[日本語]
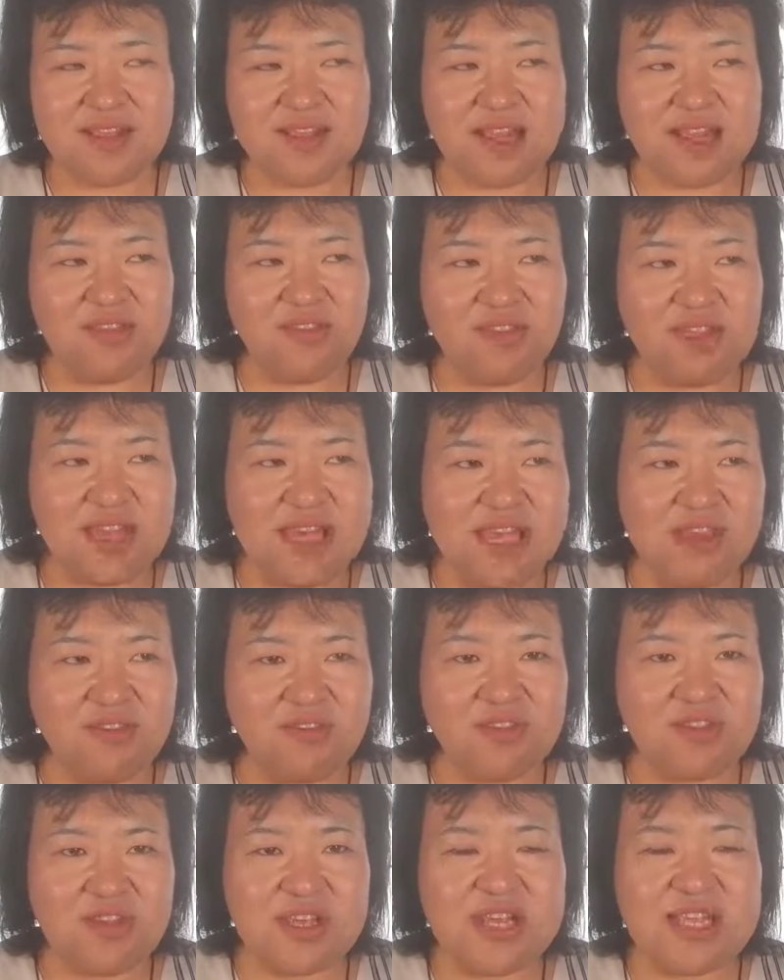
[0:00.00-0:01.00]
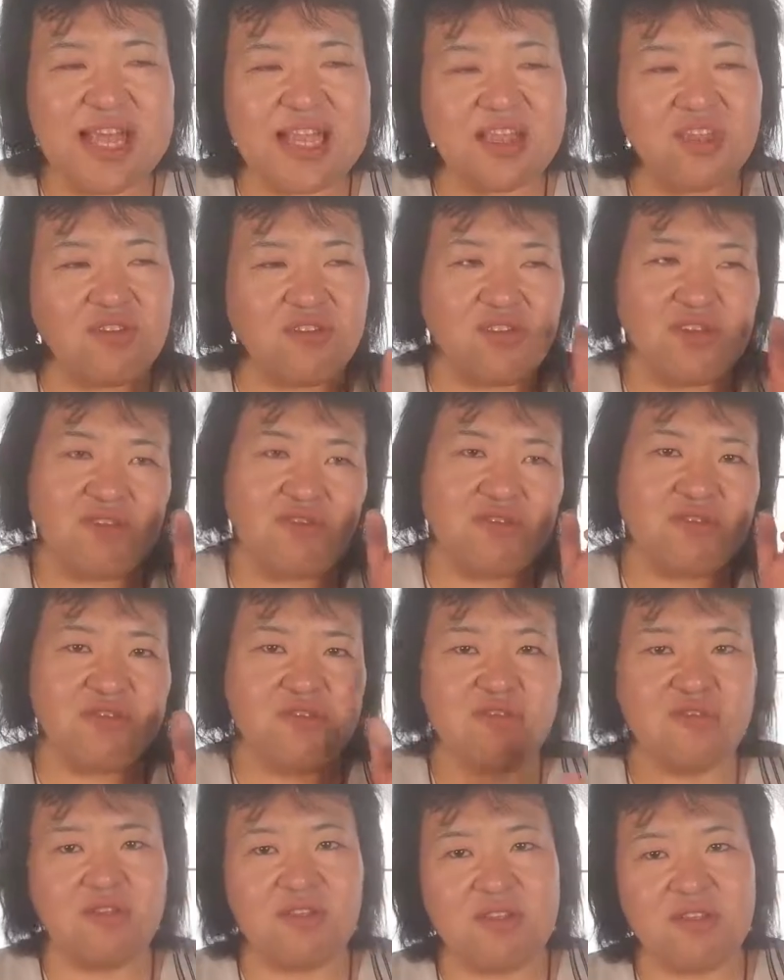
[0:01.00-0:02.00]
あの世界を作りたいっていう一つ
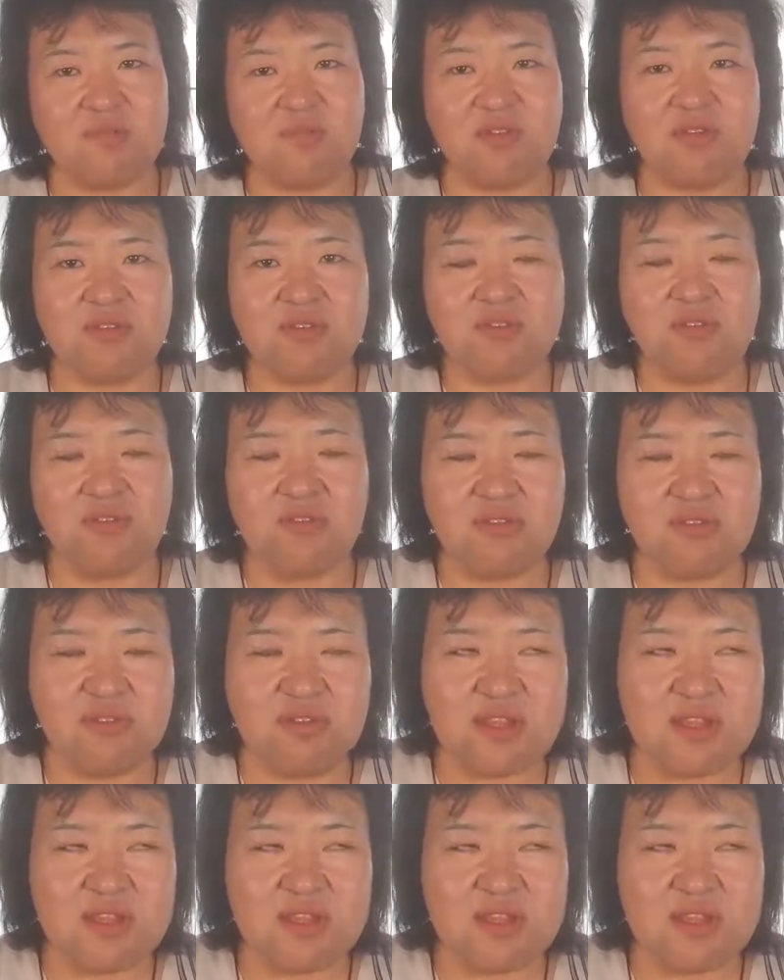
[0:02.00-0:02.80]
のあの目標